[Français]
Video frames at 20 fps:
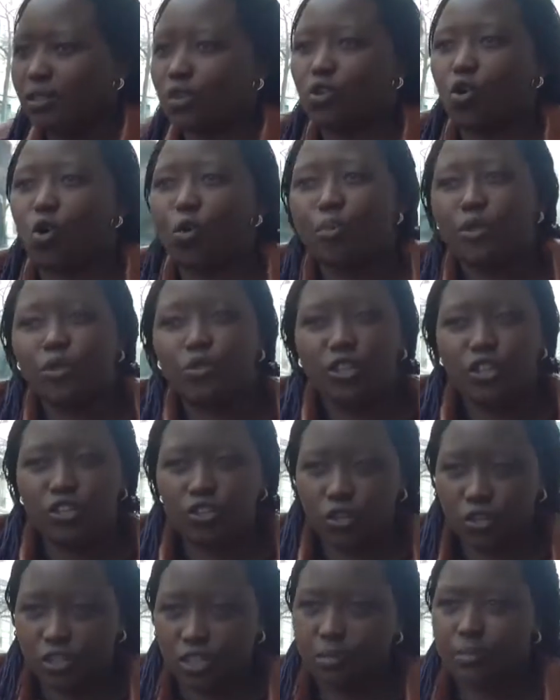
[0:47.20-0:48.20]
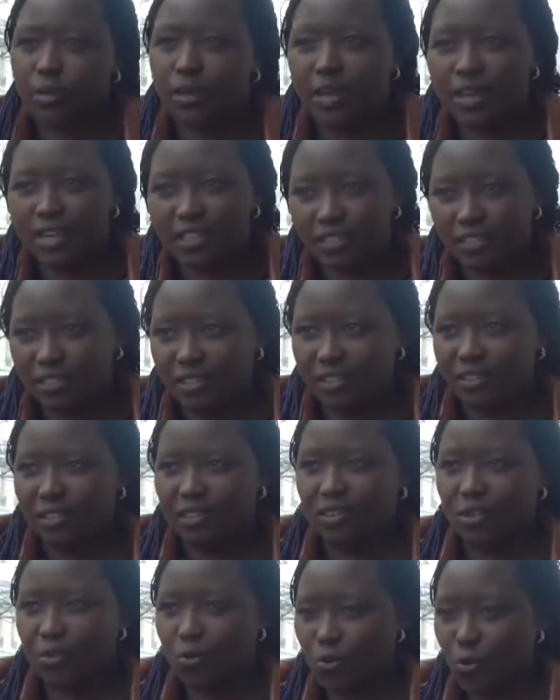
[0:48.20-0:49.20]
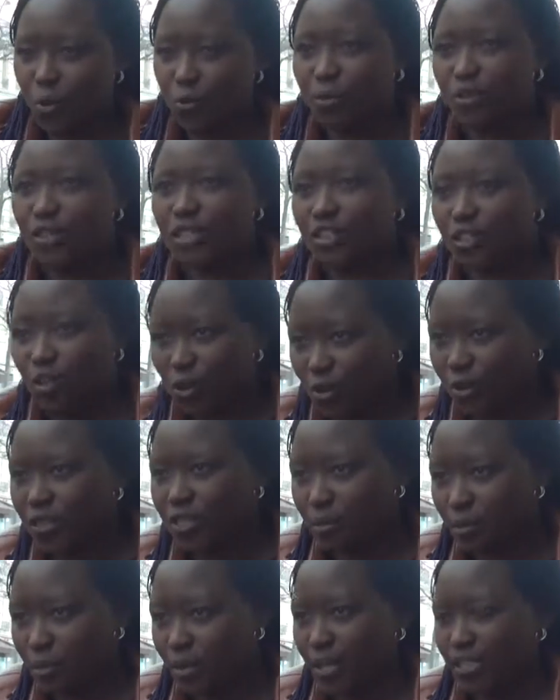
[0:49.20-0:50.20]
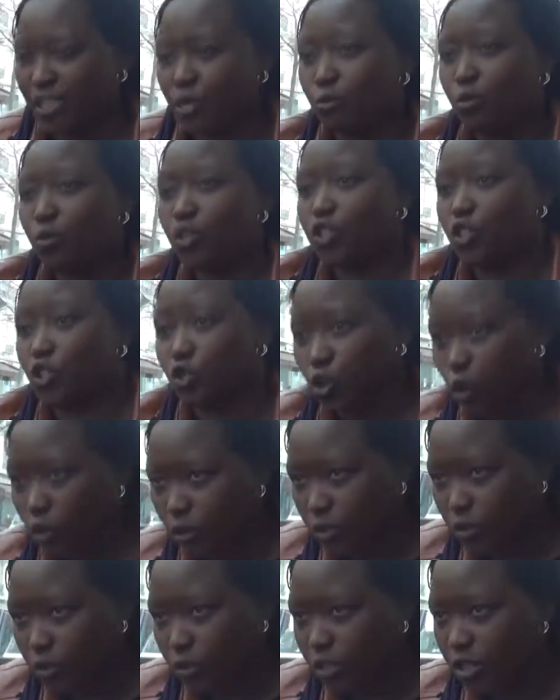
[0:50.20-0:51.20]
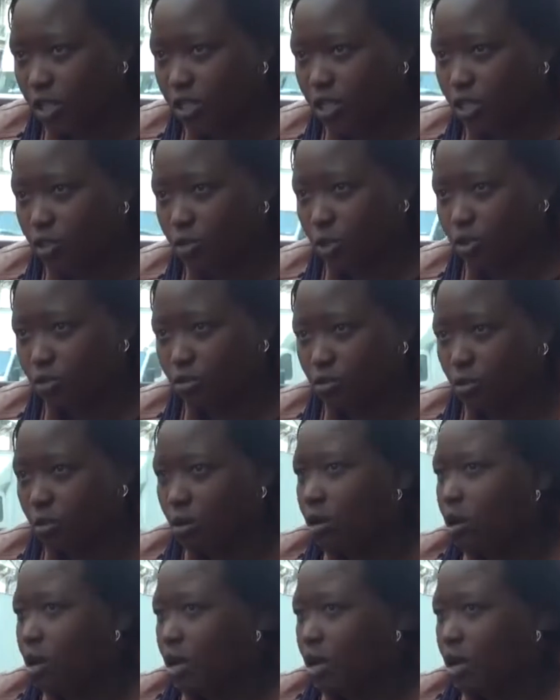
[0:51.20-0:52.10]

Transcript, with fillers: combien de distance ça me reste, combien de temps ça me reste pour que je sorte de cette situation,